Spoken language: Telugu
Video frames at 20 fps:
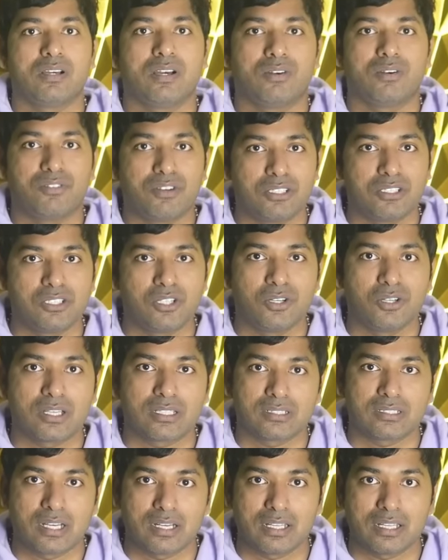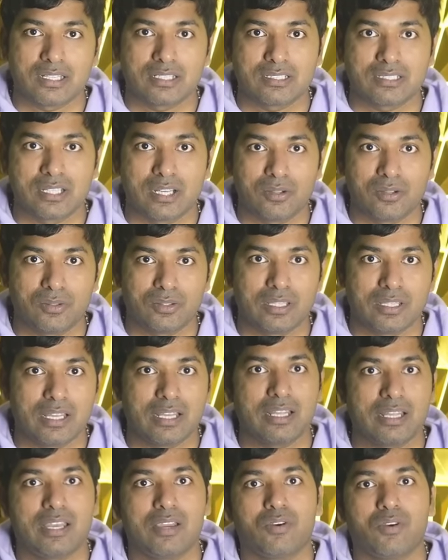ఫ్రిడ్జ్లో ఎక్స్ట్రా టెరిస్టియల్ ఉంది
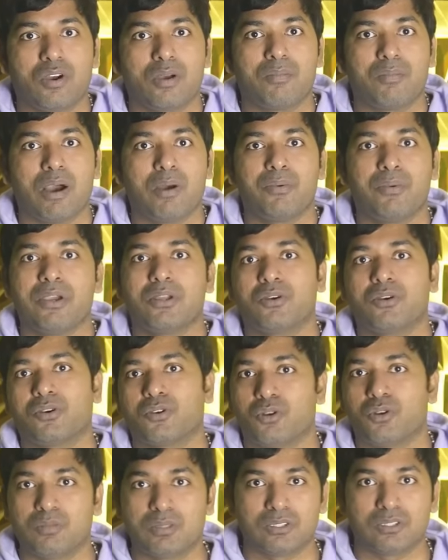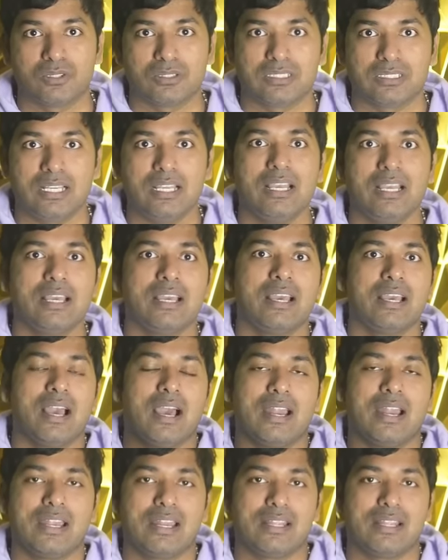అని ఒక బాబు అని ఒక రూమర్స్ వచ్చాయి అండ్